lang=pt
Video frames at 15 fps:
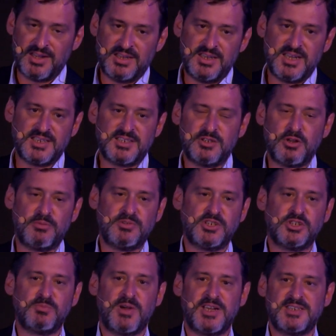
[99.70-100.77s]
E esse nome de
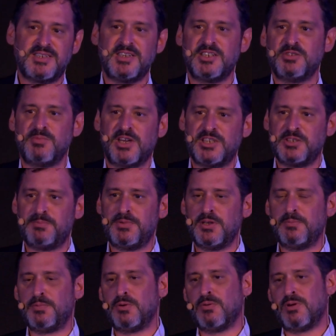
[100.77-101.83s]
Smart City, Smart
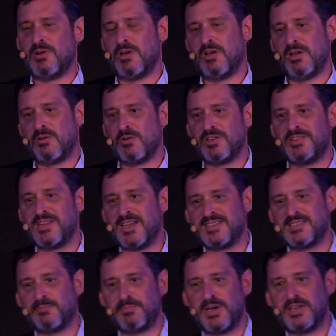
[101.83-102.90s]
People
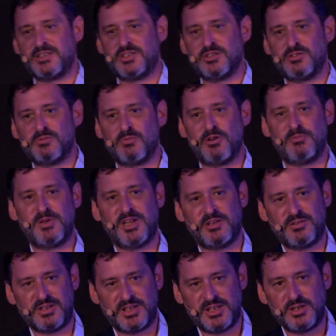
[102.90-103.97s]
acontece a partir do
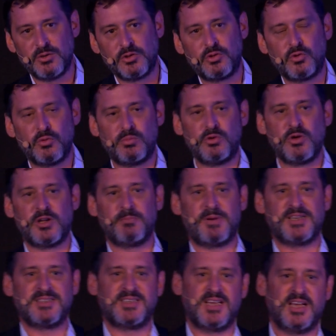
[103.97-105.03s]
momento que em outubro do ano
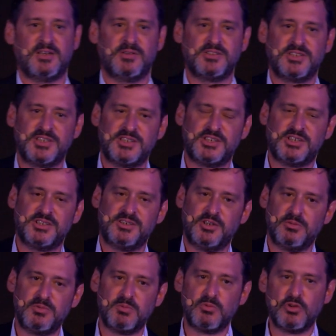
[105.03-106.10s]
passado a gente,
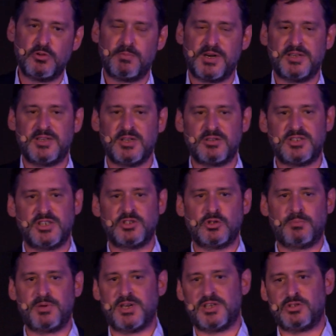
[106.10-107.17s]
eu me mudo para dentro do Centro de
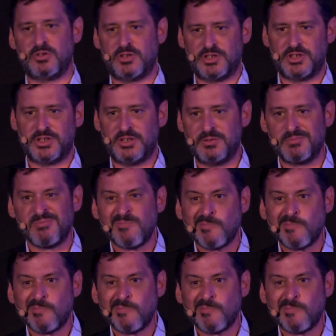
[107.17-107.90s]
Operações Rio,